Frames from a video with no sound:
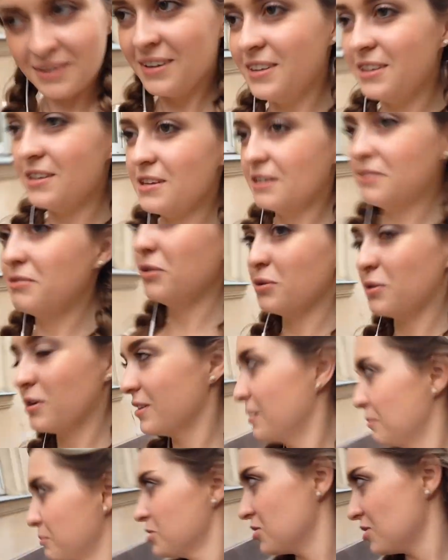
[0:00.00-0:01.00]
Я не говорю,
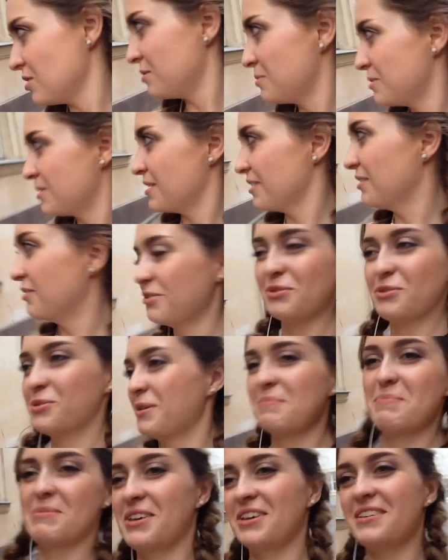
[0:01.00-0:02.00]
когда мы женимся, я не говорю,
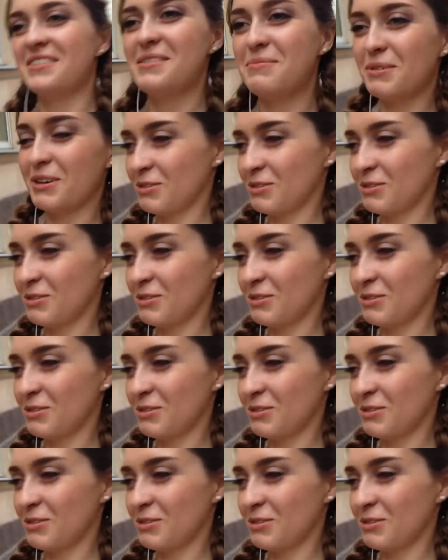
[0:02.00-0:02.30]
куда мы едем,